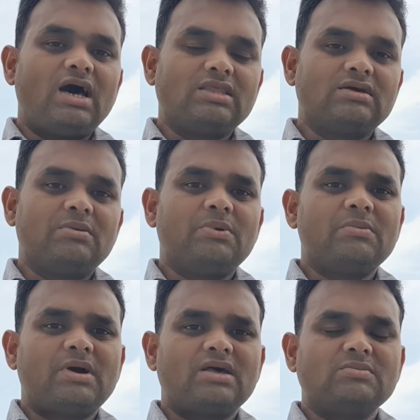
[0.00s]

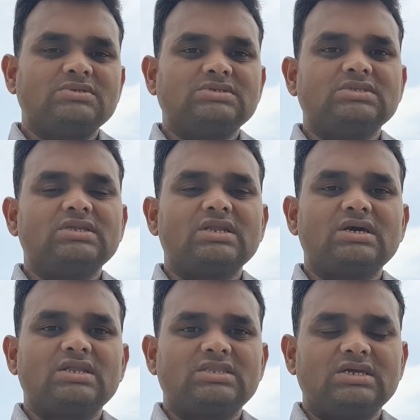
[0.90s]
அதுக்கப்புறம் ஆரம்பித்தது
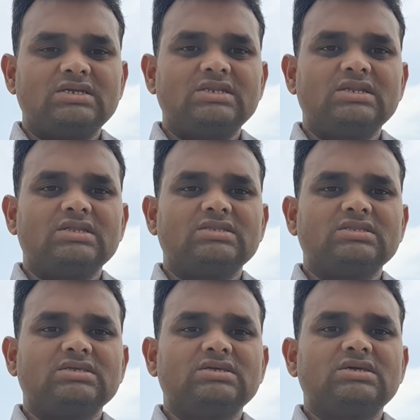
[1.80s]
ரெண்டாயிரத்தி எட்டுலேருந்து